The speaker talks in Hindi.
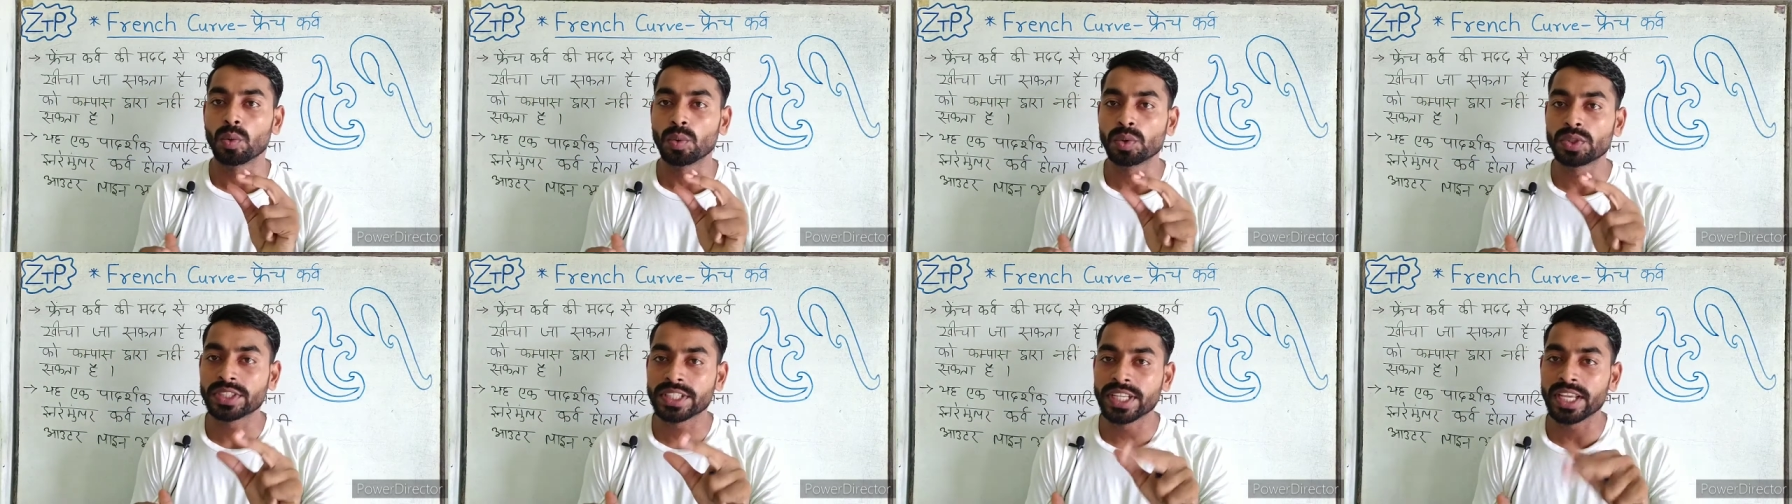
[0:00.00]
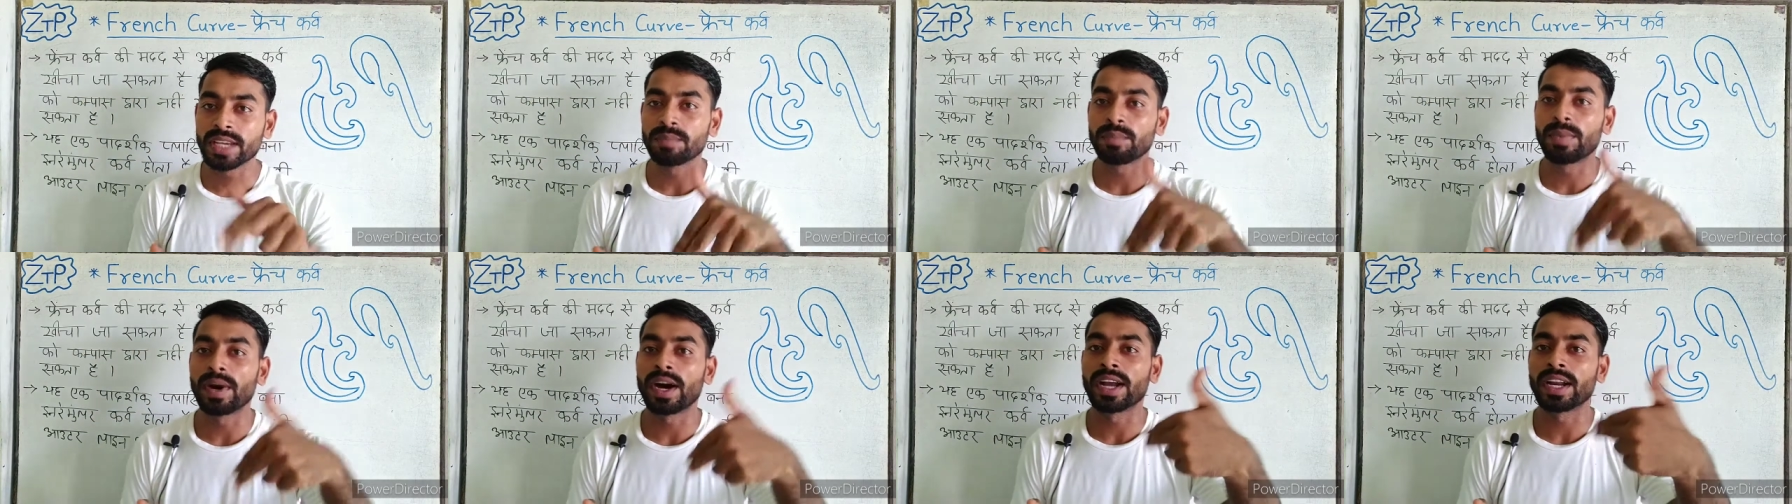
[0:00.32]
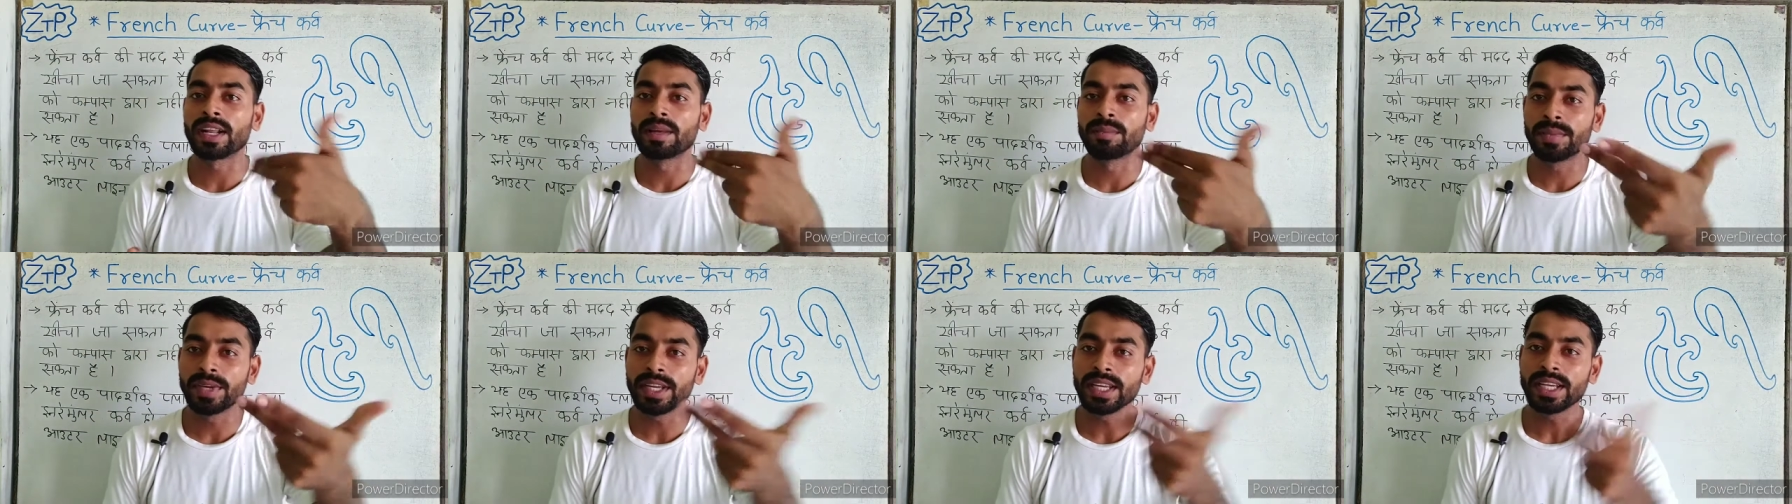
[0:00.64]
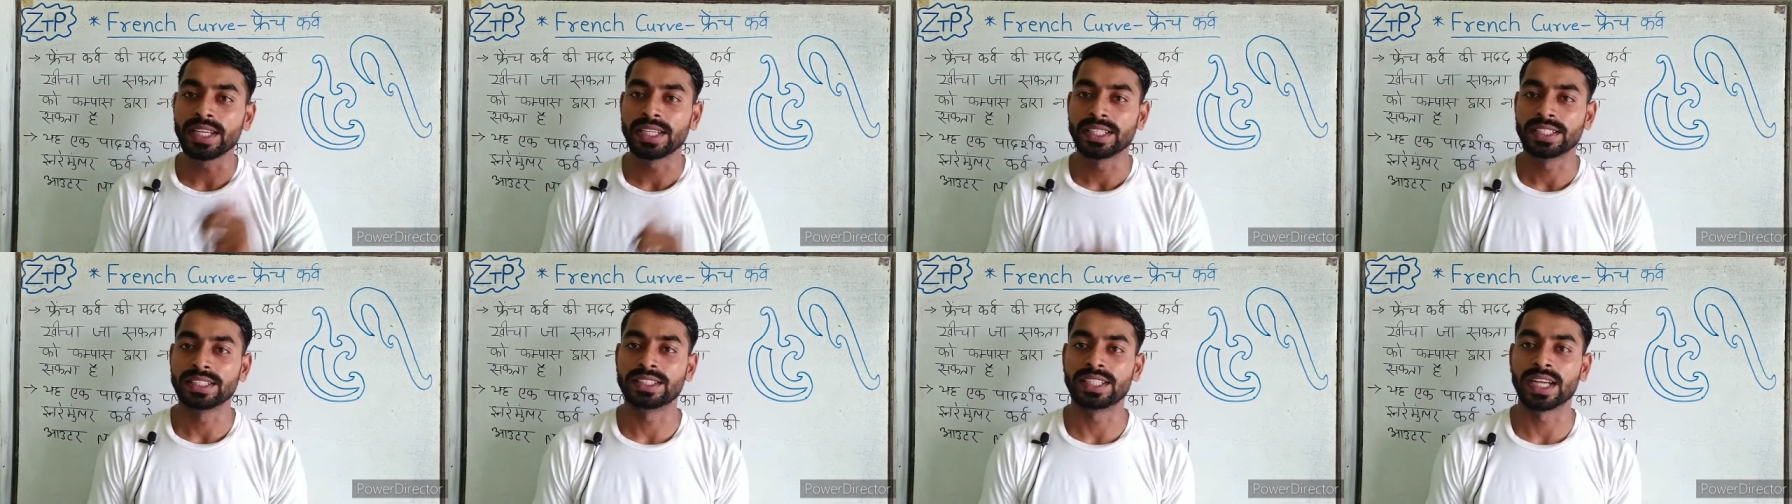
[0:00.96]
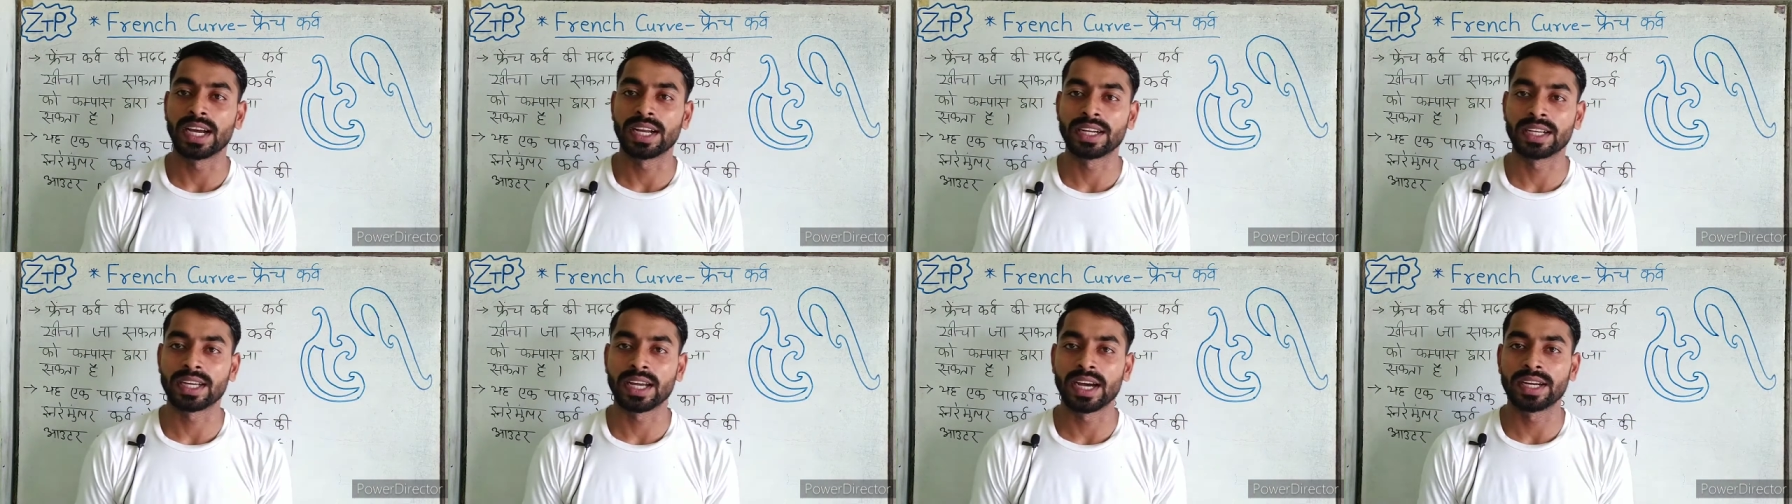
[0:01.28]
उसके बारे में
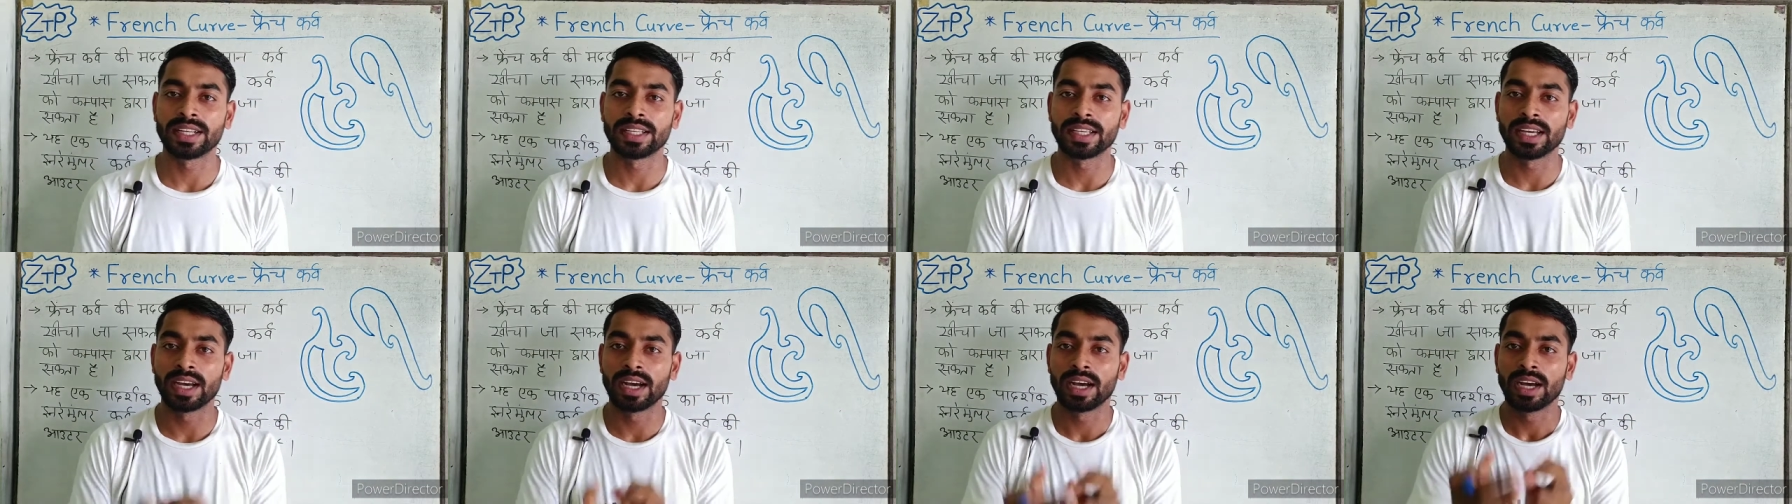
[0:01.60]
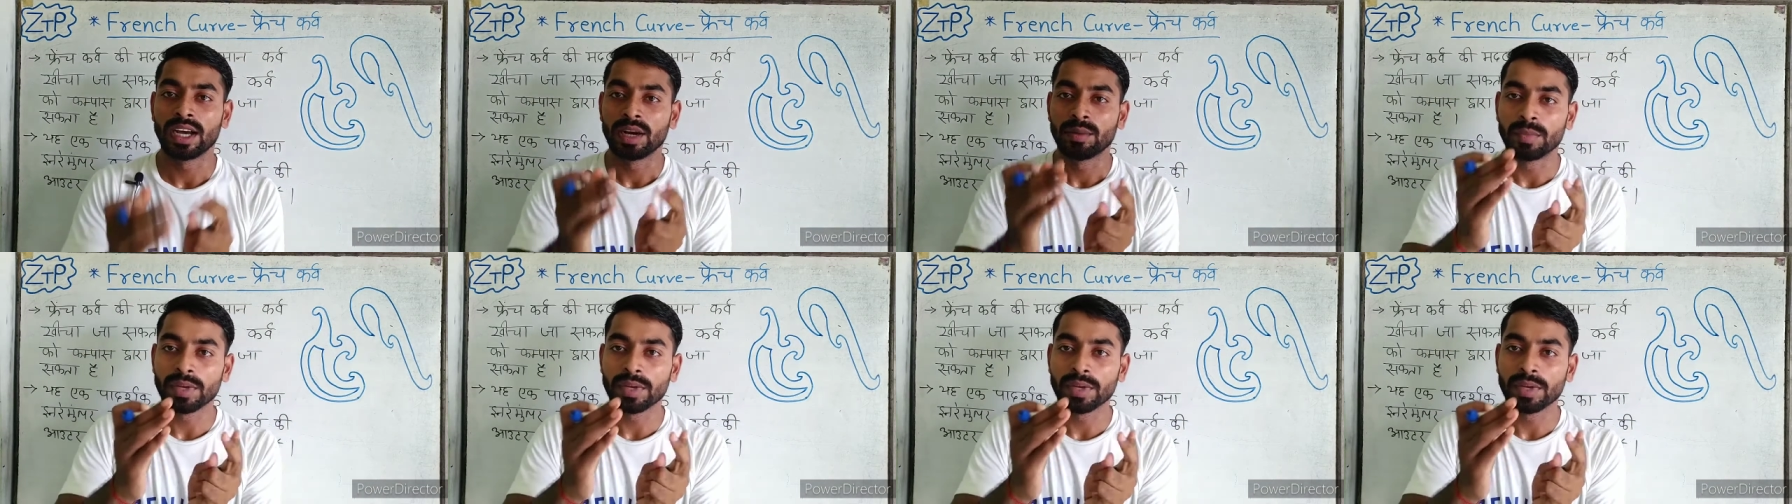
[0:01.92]
जानकारियाँ